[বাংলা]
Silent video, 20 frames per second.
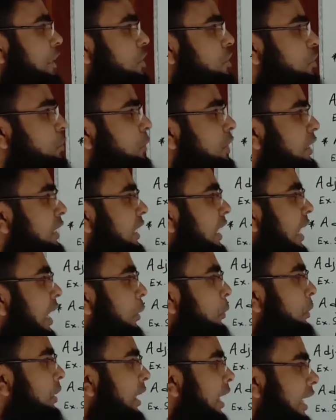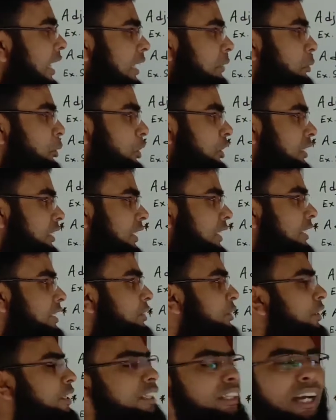স্টুডেন্ট নাউনের আগে বসেছে
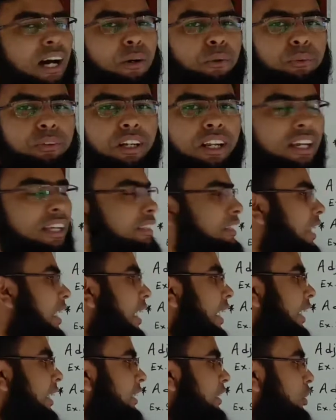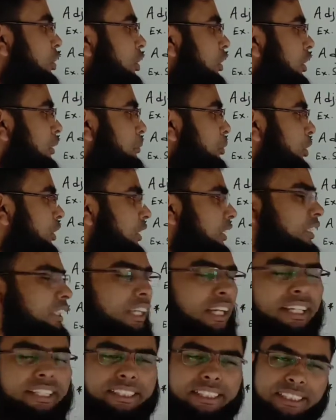স্টুডেন্ট নাউন তার আগে যেহেতু এটা বসেছে
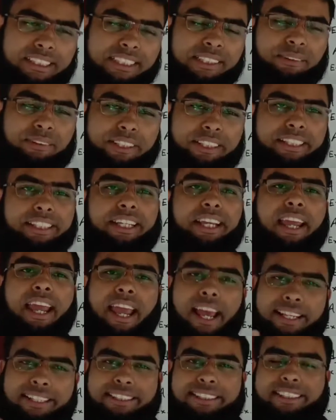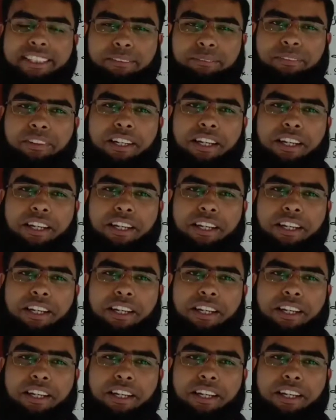এদিক দিয়েও এটা কি অ্যাজেক্টিভ